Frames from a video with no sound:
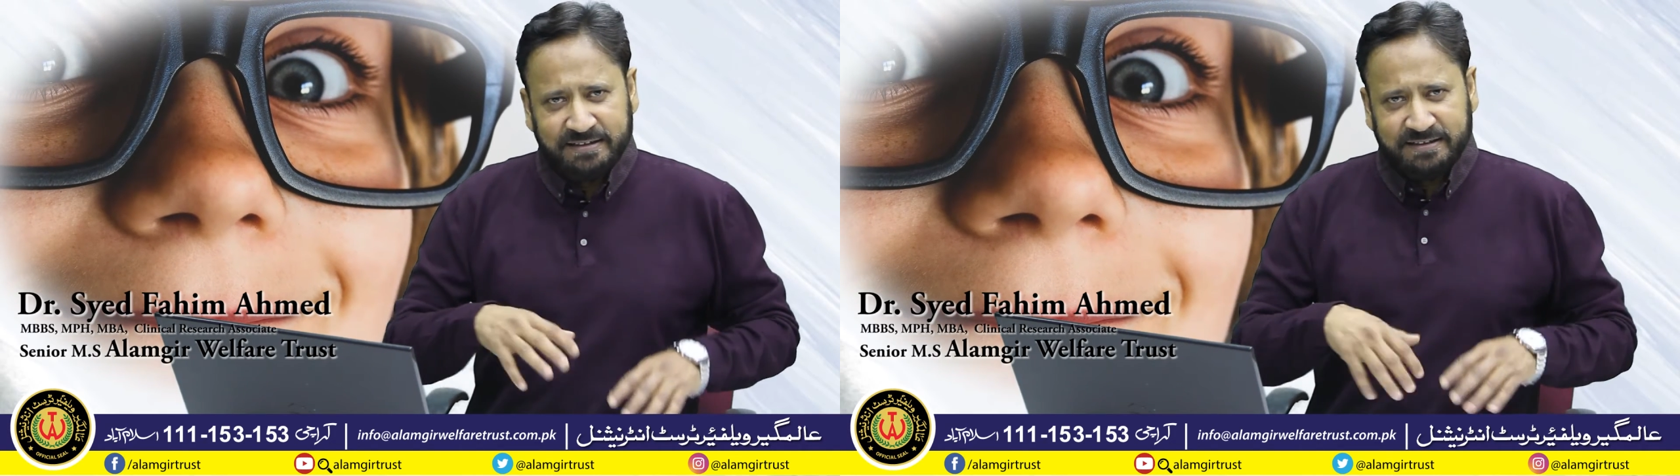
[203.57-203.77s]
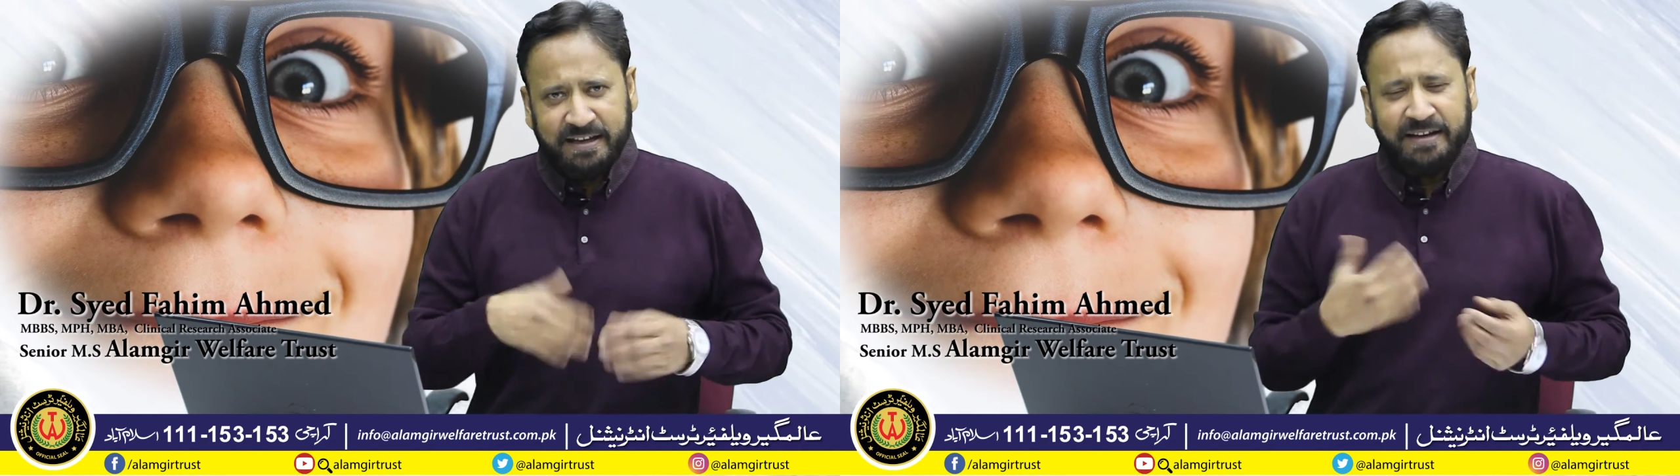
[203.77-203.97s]

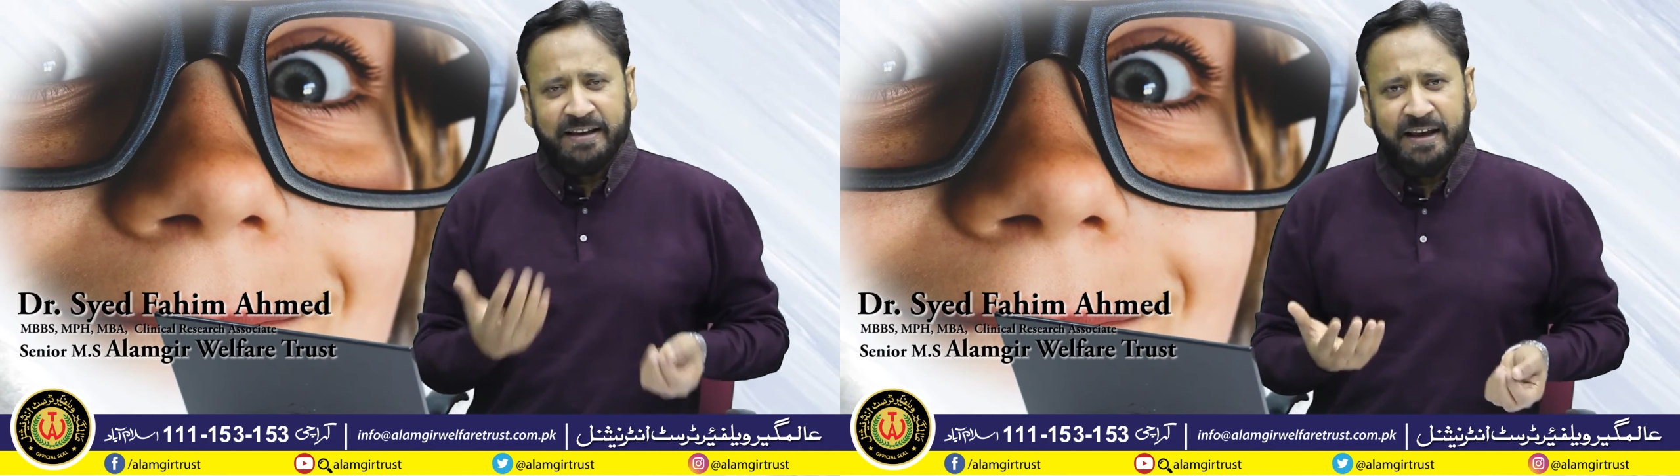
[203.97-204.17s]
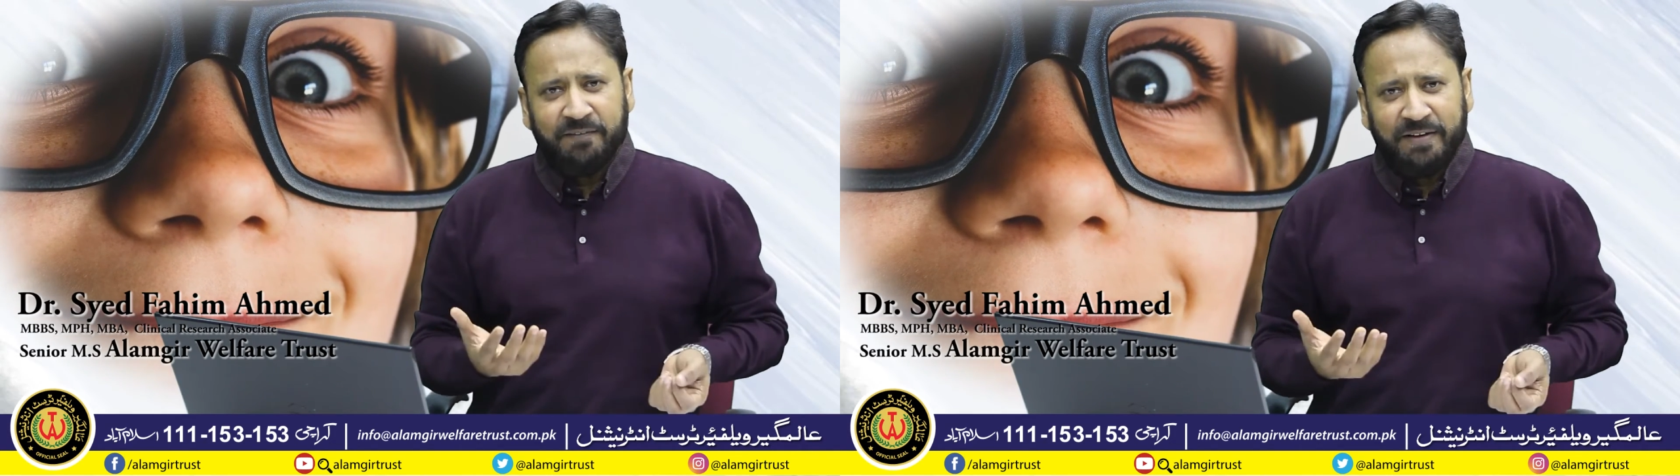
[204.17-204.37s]
स्किन
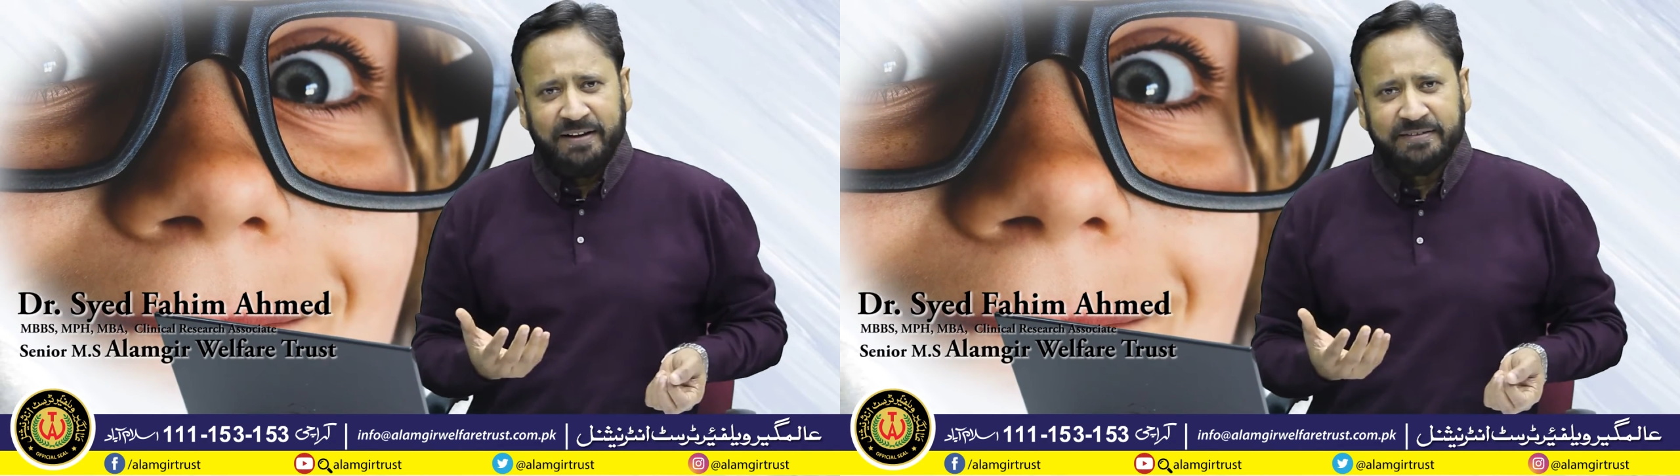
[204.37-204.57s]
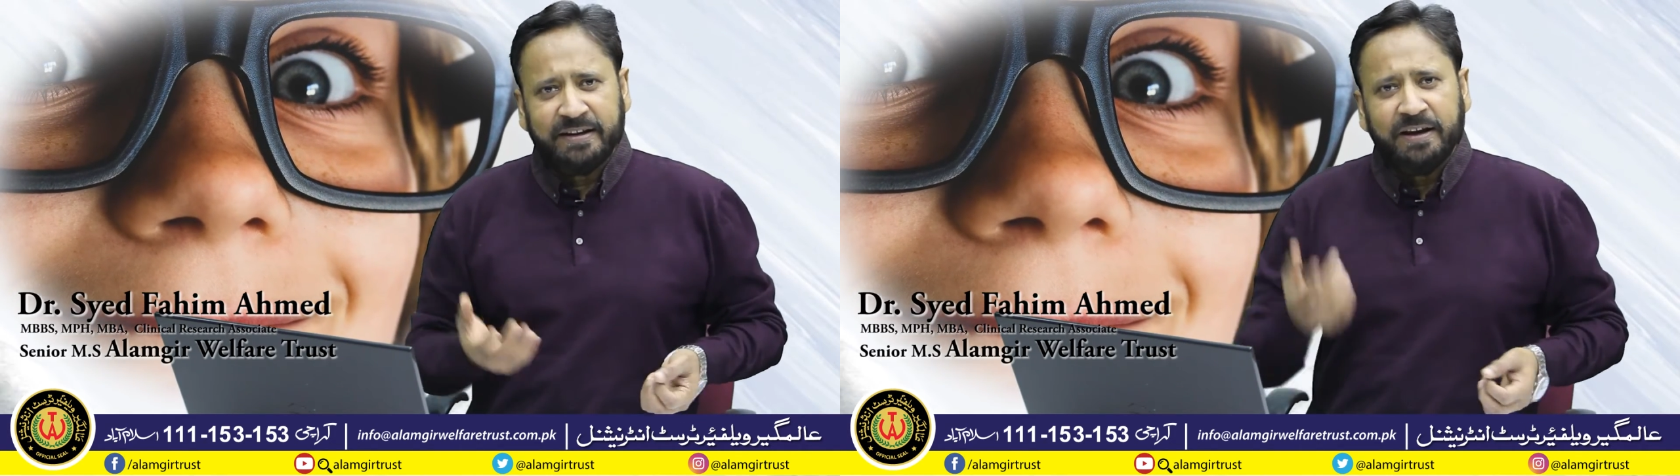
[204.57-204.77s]
के
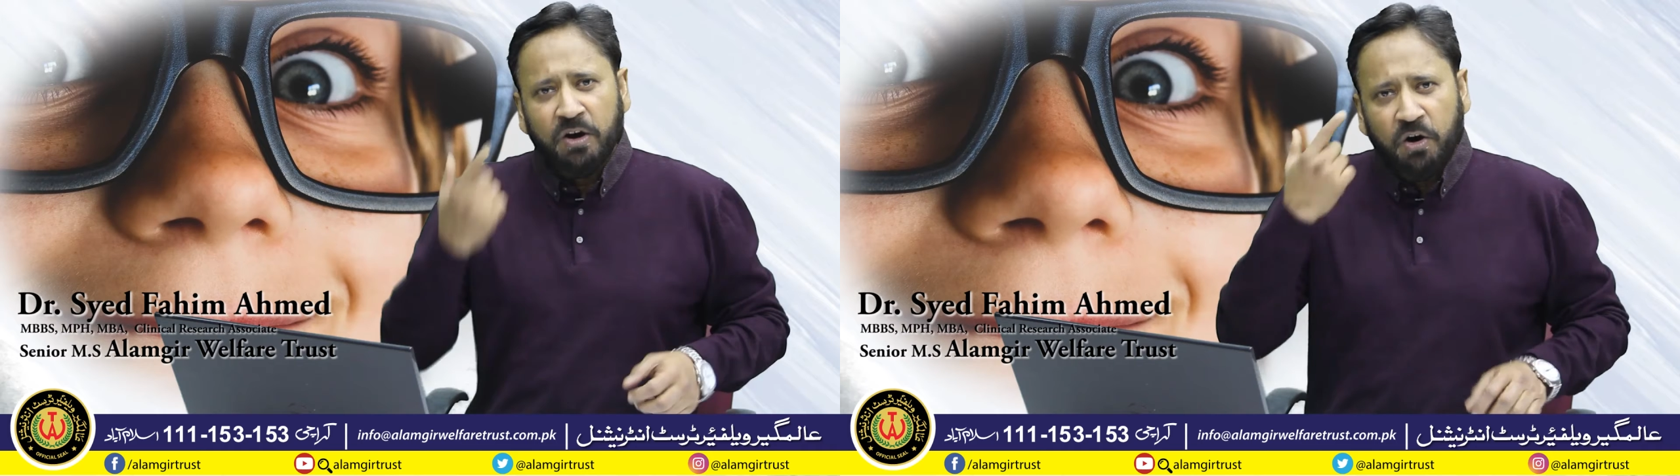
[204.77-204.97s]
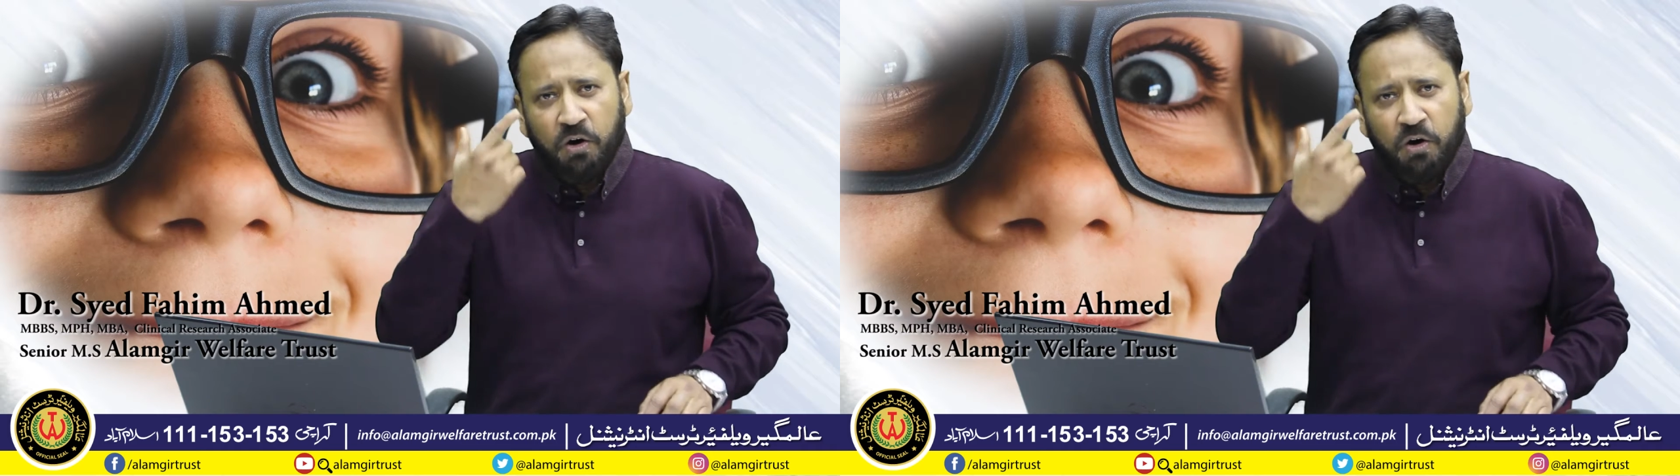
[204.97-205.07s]
हवाले से